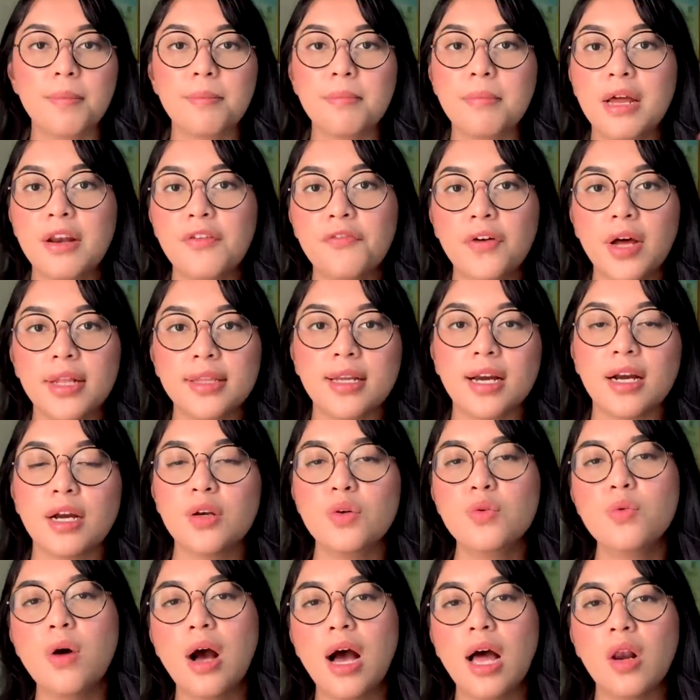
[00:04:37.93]
Manfaat yang
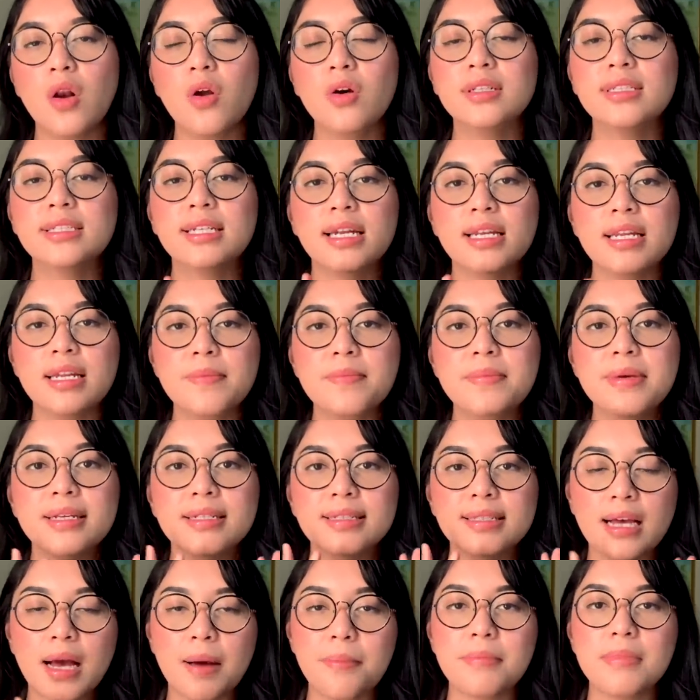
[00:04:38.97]
kedua, lo jadi
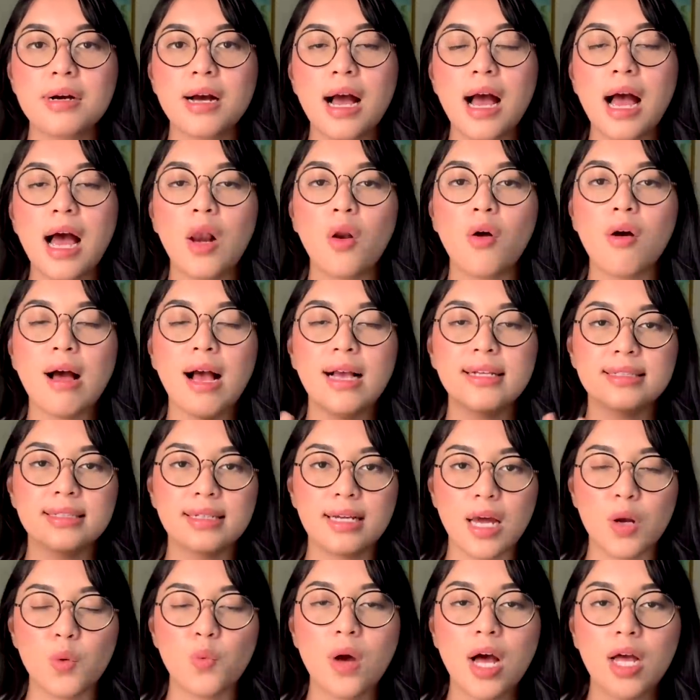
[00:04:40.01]
bisa
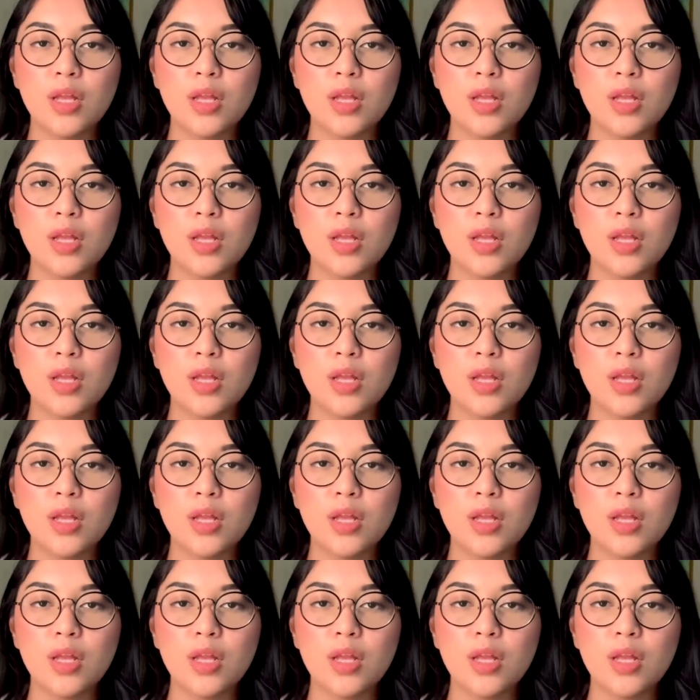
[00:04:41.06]
mengalokasikan